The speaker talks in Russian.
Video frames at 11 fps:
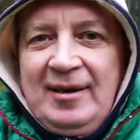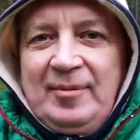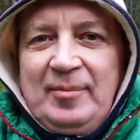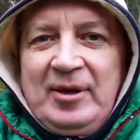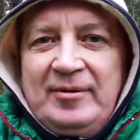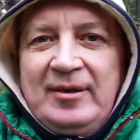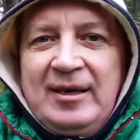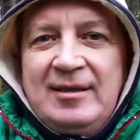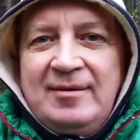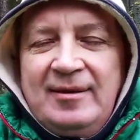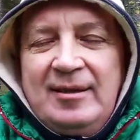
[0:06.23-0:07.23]
Первый
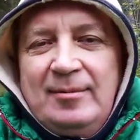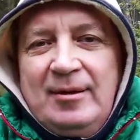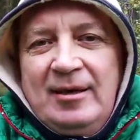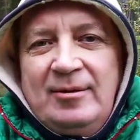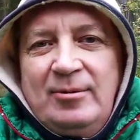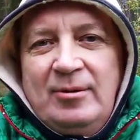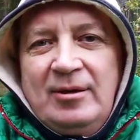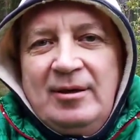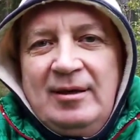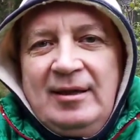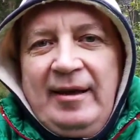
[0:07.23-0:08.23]
раз в этом году
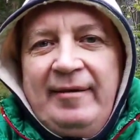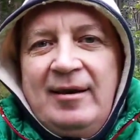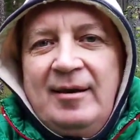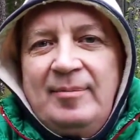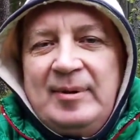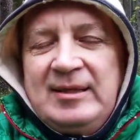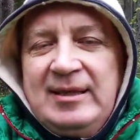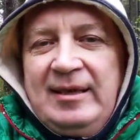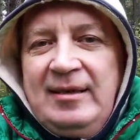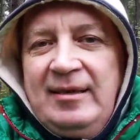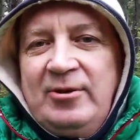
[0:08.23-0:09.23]
и, наверное,
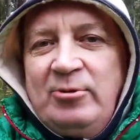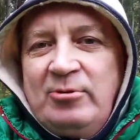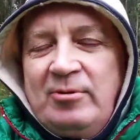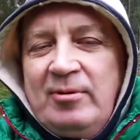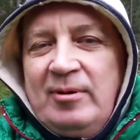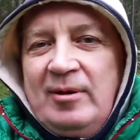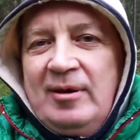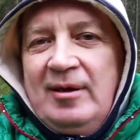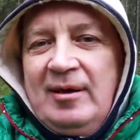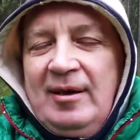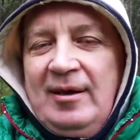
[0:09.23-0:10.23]
последний чувствую.
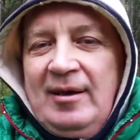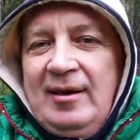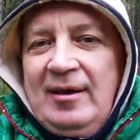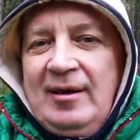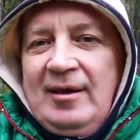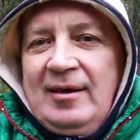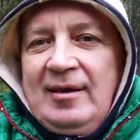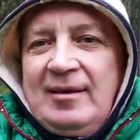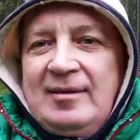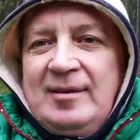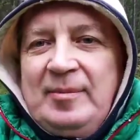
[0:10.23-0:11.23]

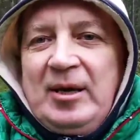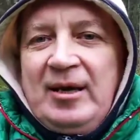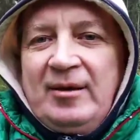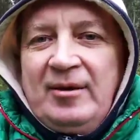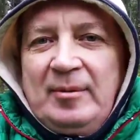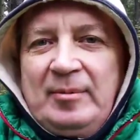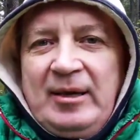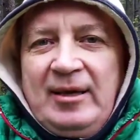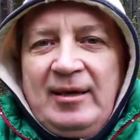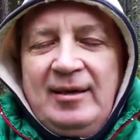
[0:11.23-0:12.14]
Собираю грибы.